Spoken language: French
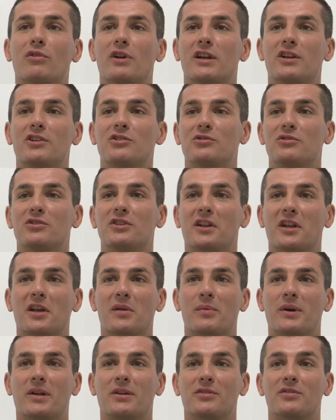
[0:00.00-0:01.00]
voyage ne
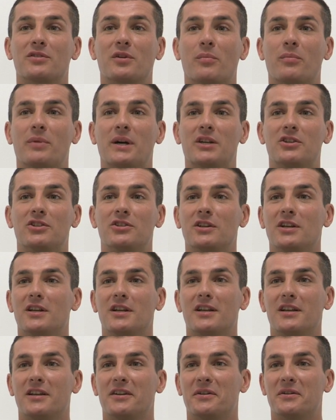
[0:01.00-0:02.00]
tiendrait pas dans 100 pages
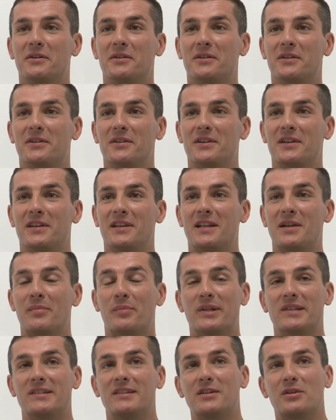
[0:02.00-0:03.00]
euh, Il n'est
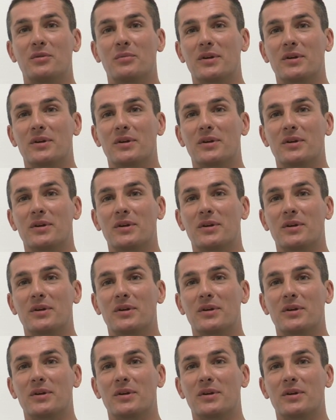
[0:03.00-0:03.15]
pas dit que